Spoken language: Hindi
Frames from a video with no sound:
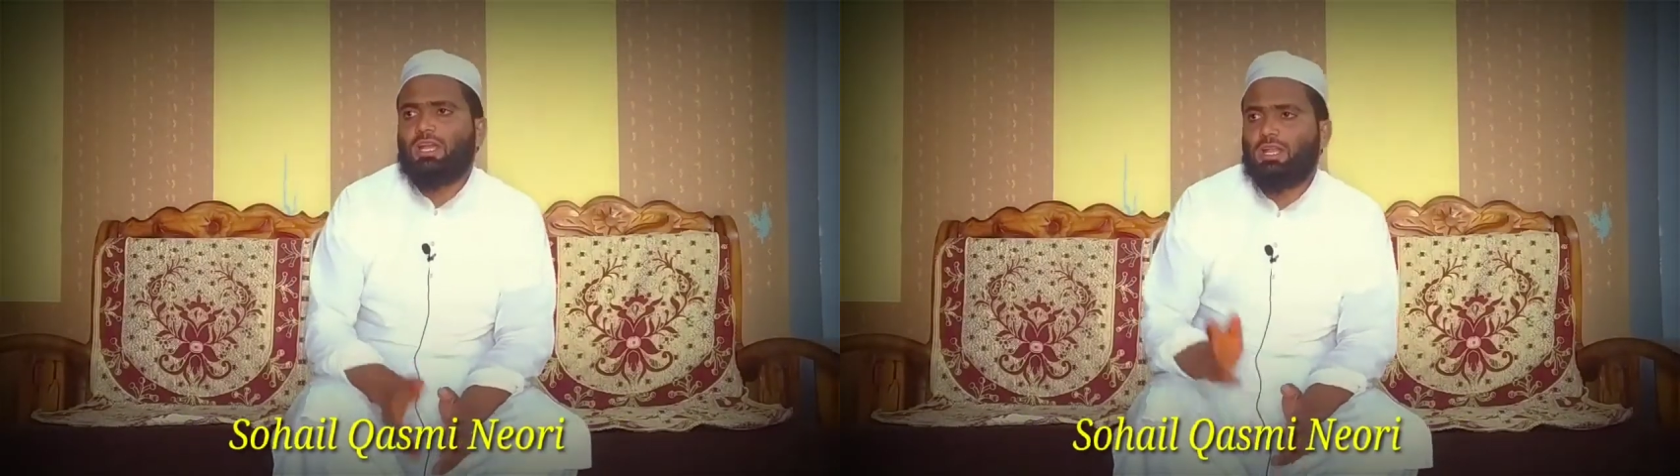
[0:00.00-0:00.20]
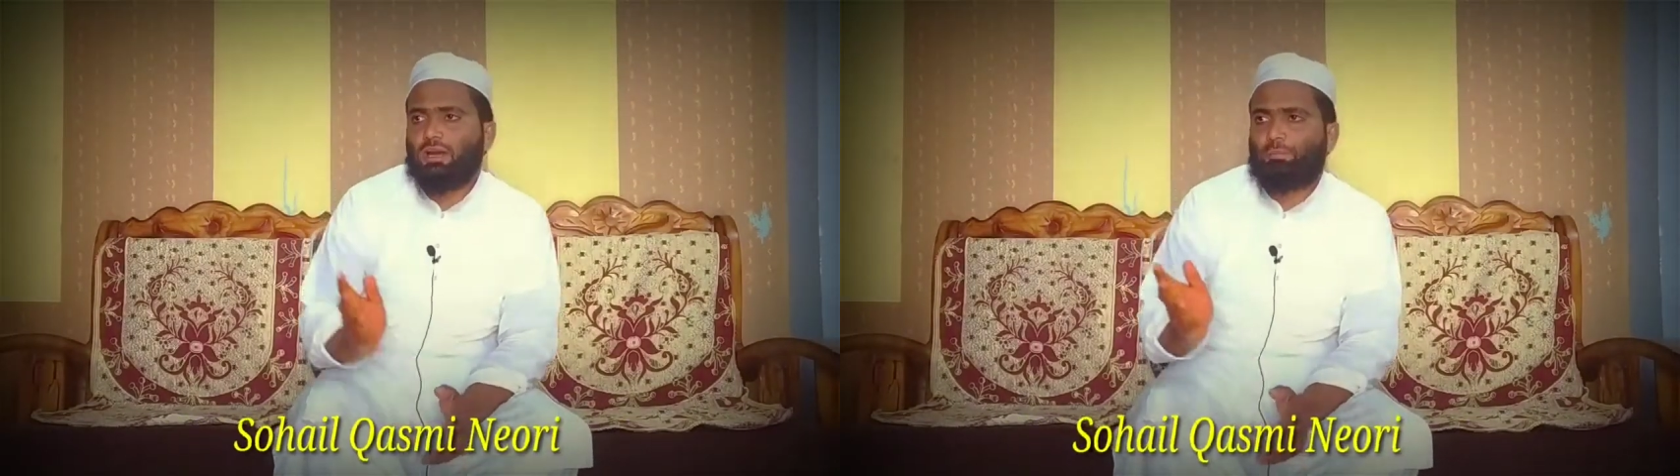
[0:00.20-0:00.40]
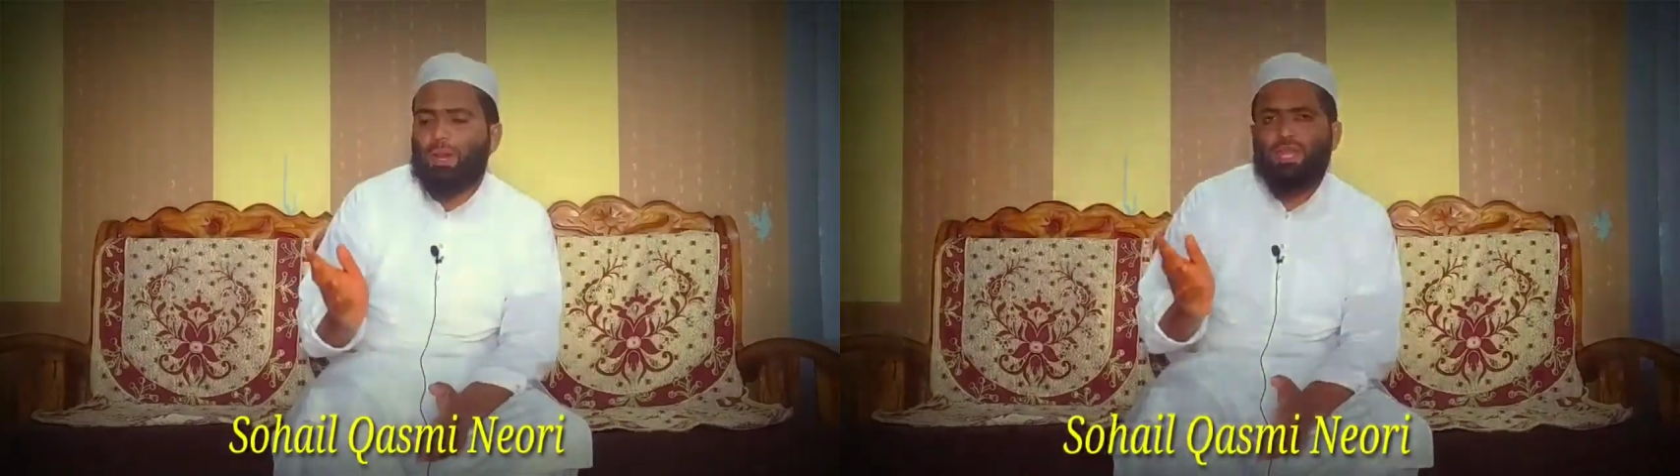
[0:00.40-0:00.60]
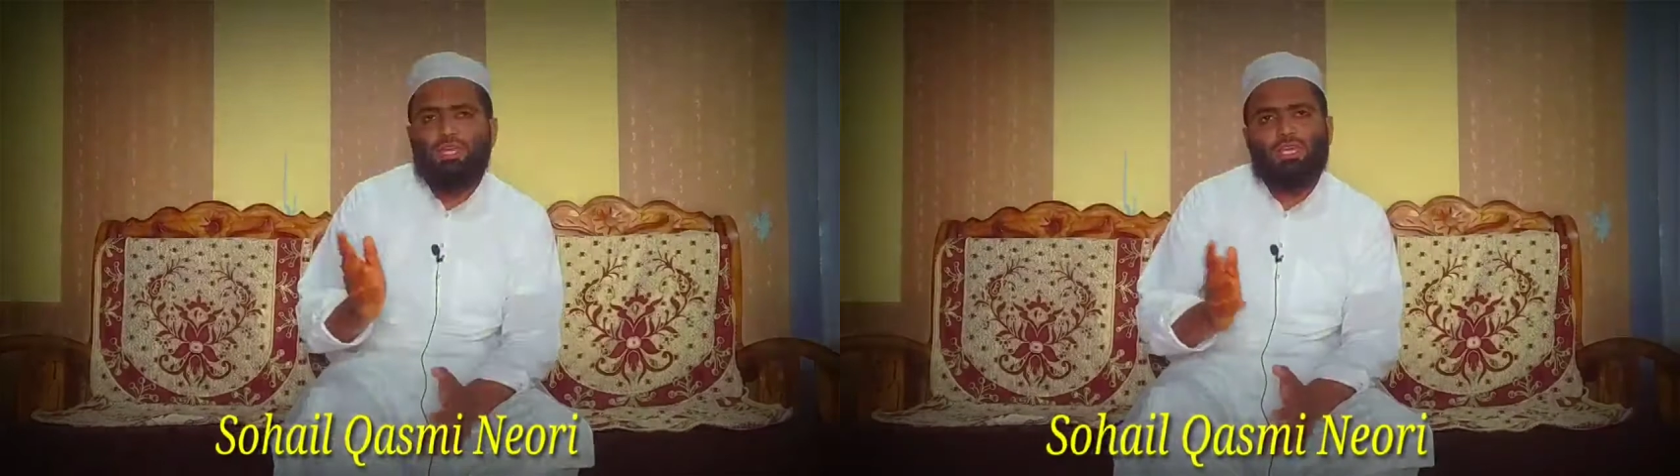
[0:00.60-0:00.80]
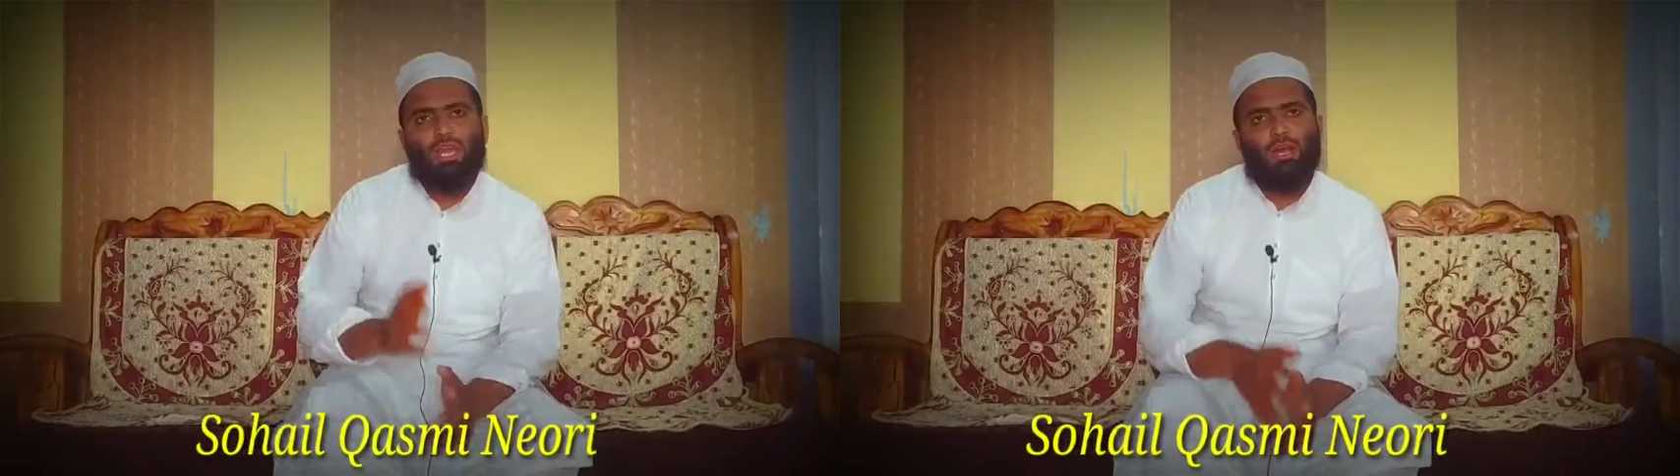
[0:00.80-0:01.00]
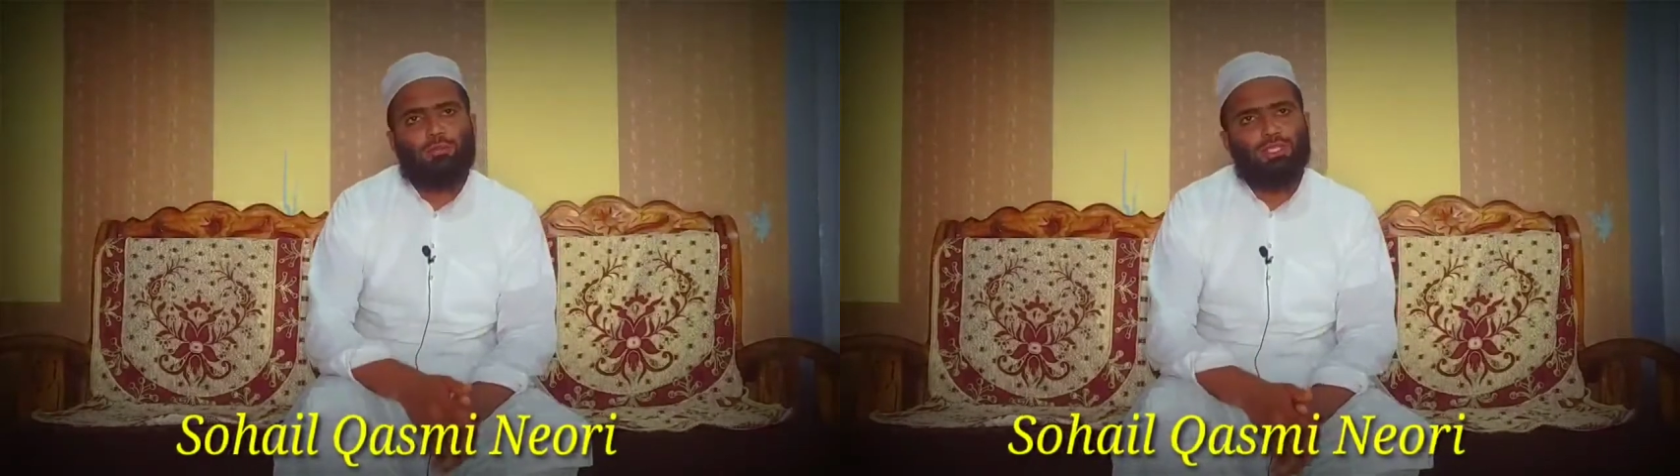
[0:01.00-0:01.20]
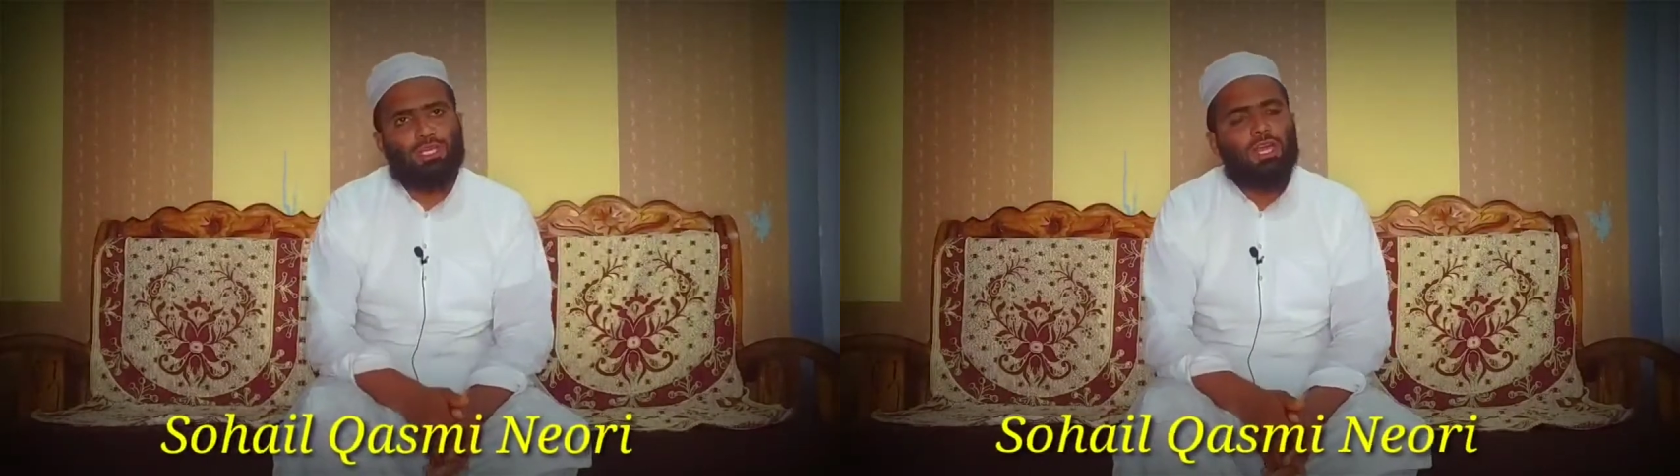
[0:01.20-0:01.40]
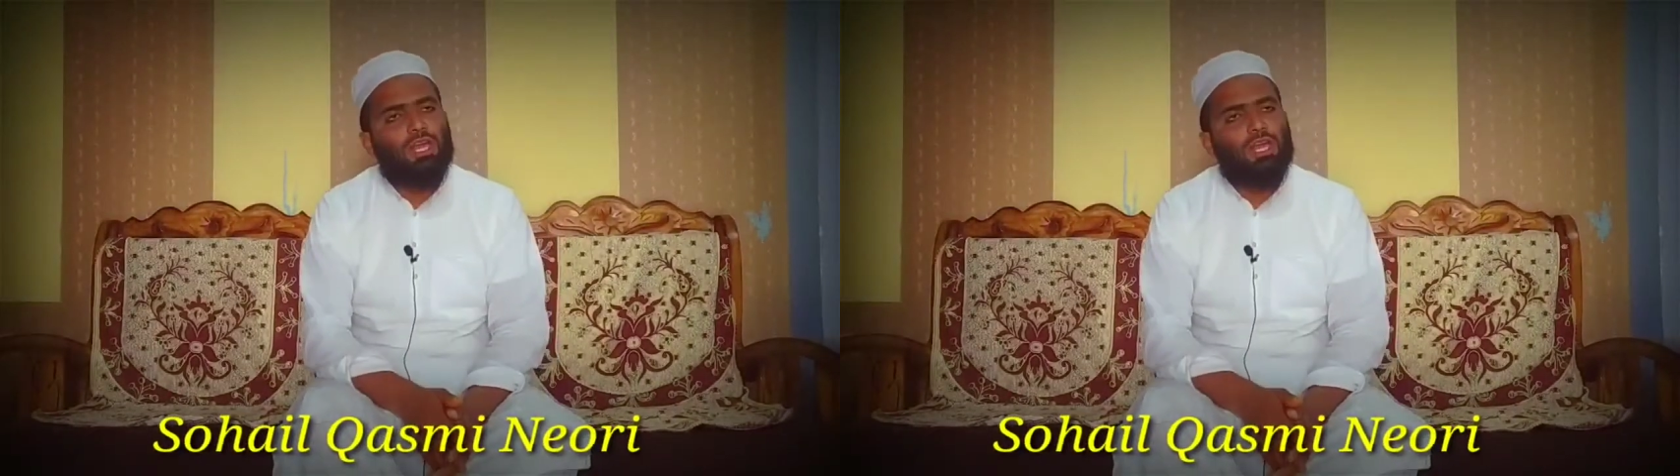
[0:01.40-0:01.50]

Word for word: लब्बई की या अबदी